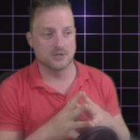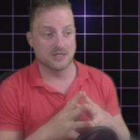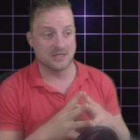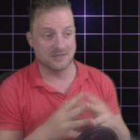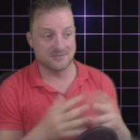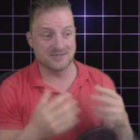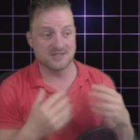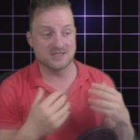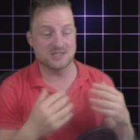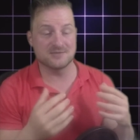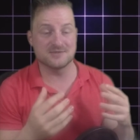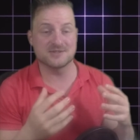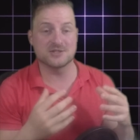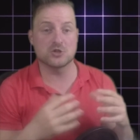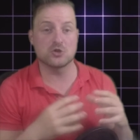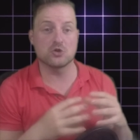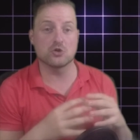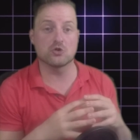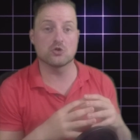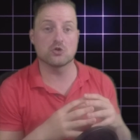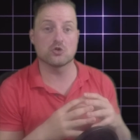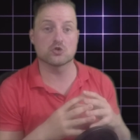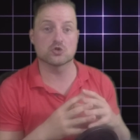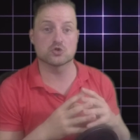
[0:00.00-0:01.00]
Evidentemente
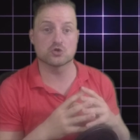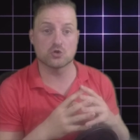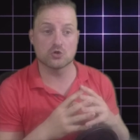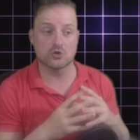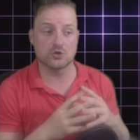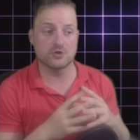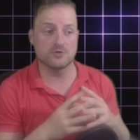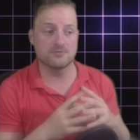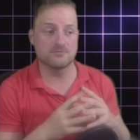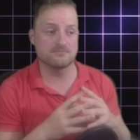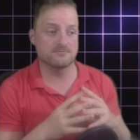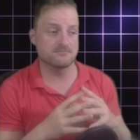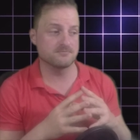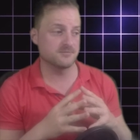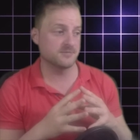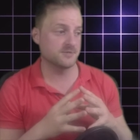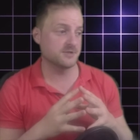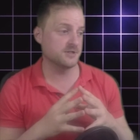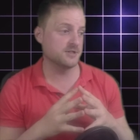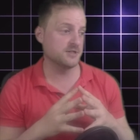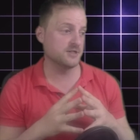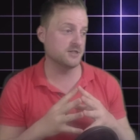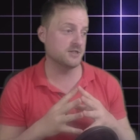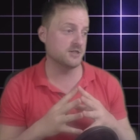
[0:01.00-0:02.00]
yo no lo soy
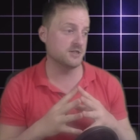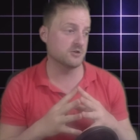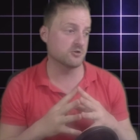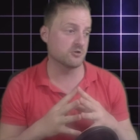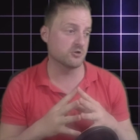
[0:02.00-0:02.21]
y